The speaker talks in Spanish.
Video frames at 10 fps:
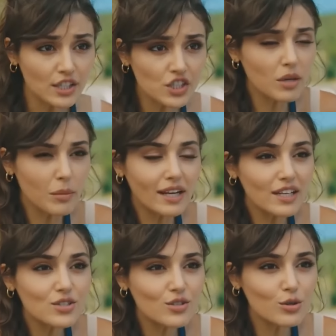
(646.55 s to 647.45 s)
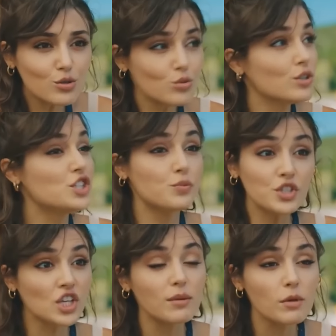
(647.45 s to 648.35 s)
traumas y secretos más
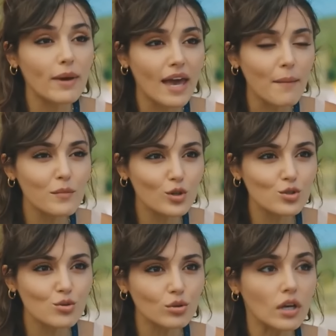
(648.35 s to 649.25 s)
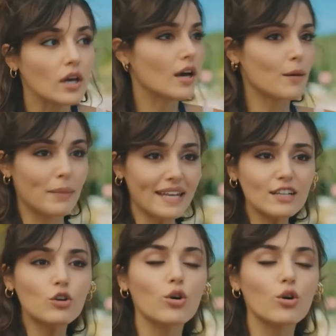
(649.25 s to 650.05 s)
profundos. Sus vidas se